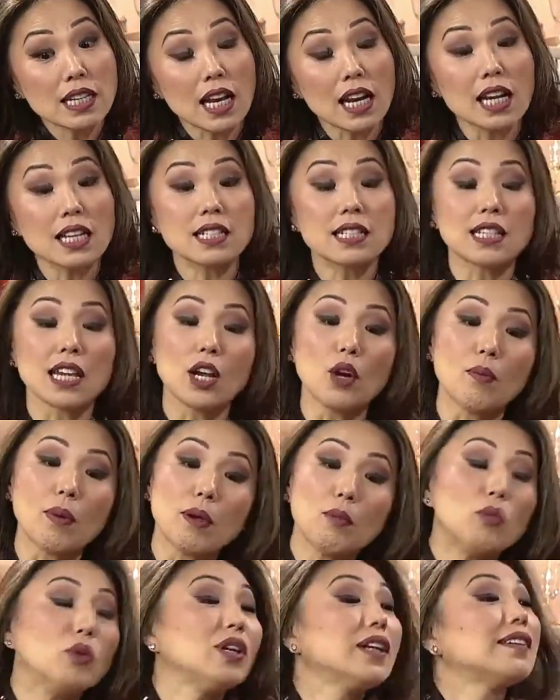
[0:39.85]
elas têm
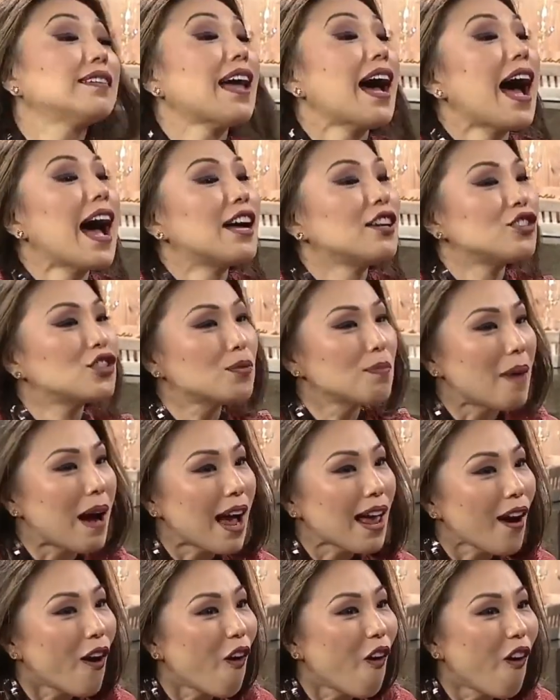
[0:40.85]
uma imunidade
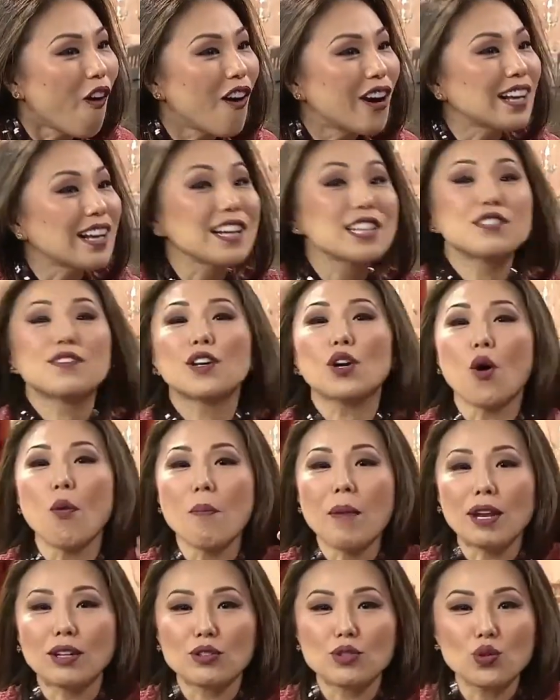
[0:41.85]
maior, elas ficam
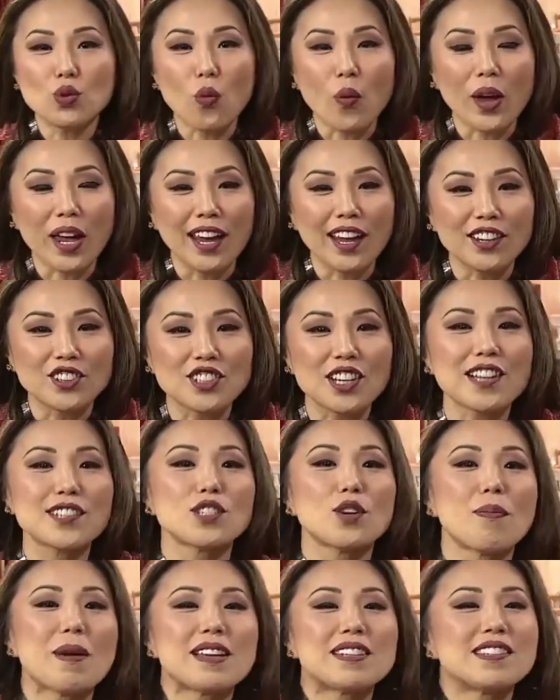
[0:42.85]
menos doentes, elas
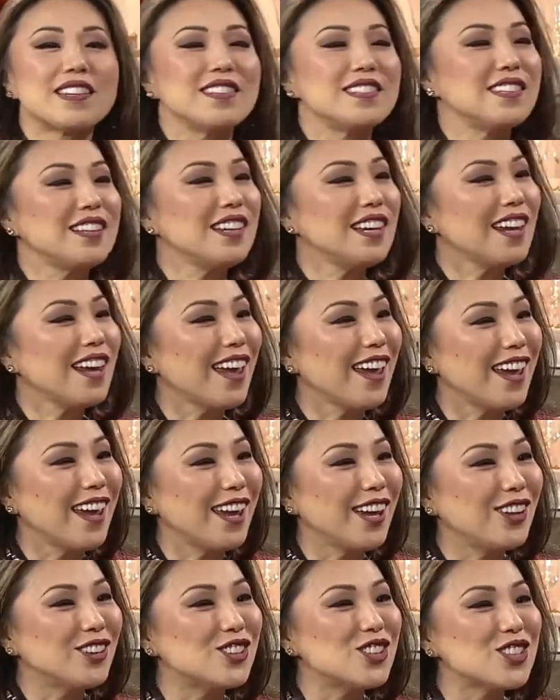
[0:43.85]
são mais
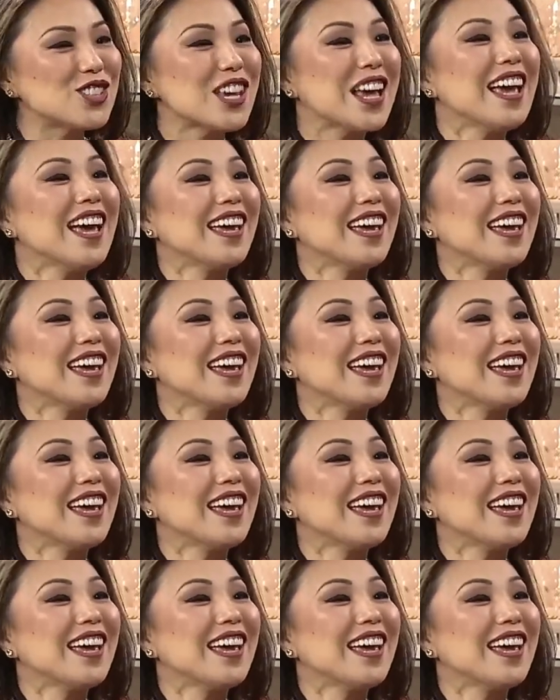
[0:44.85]
resilientes,